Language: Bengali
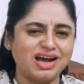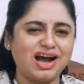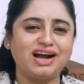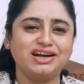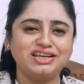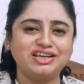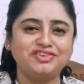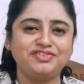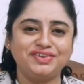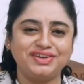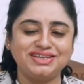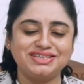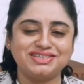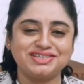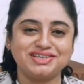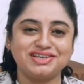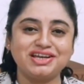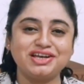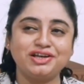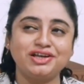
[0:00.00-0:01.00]
হারিয়ে
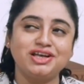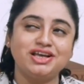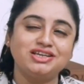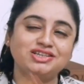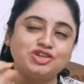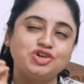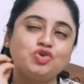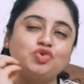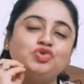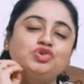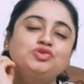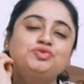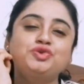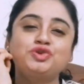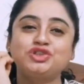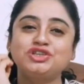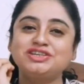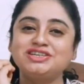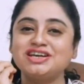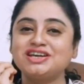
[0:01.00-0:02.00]
ফেলেছি না সেই
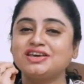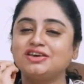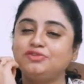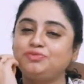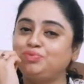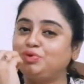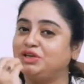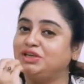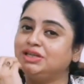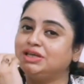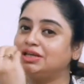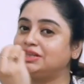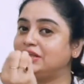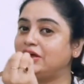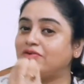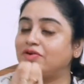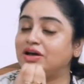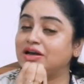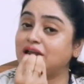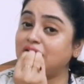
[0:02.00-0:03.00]
অনুভূতিটাকে ফিরিয়ে
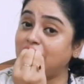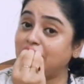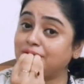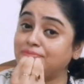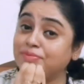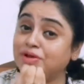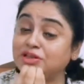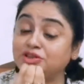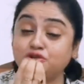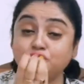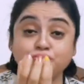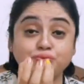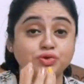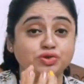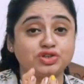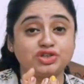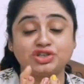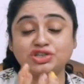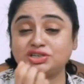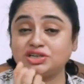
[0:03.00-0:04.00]
দেওয়ার একমাত্র
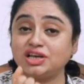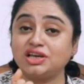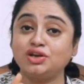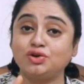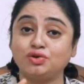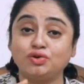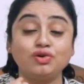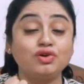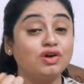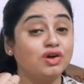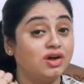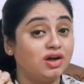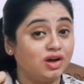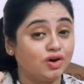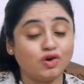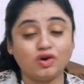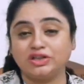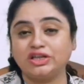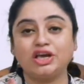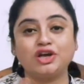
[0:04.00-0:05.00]
প্রচেষ্টাই হলো
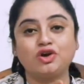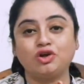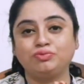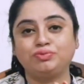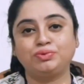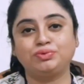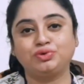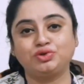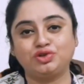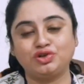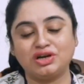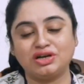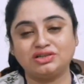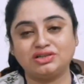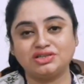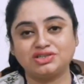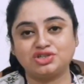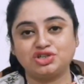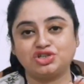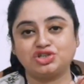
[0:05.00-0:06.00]
কথায় গল্প ভূতের
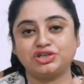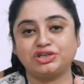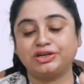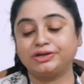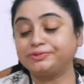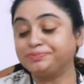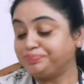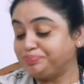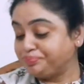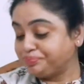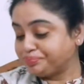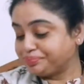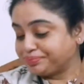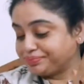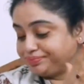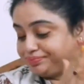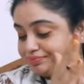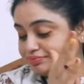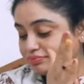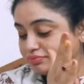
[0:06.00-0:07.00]
আড্ডা স্টেশনে
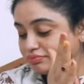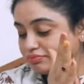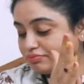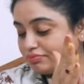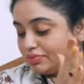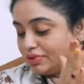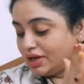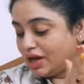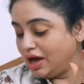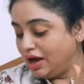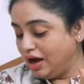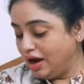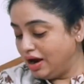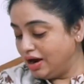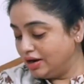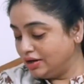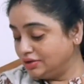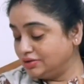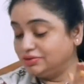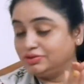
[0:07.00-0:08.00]

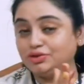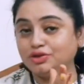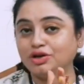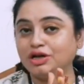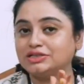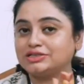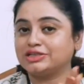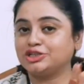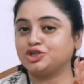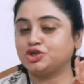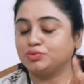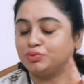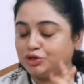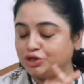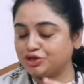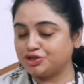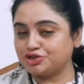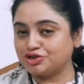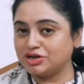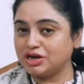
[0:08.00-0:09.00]
আর তো আজকে সময়
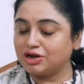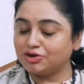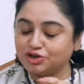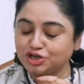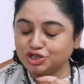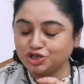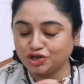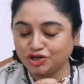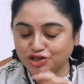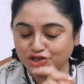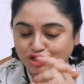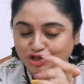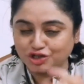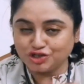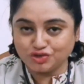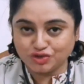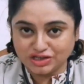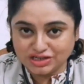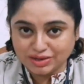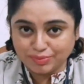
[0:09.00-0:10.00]
নষ্ট না করে সঙ্গে সঙ্গে
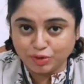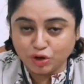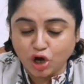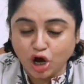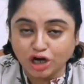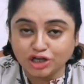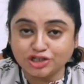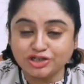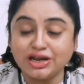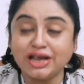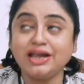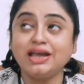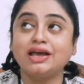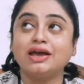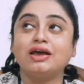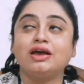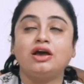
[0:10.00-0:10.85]
চলে যাব ঘটনায়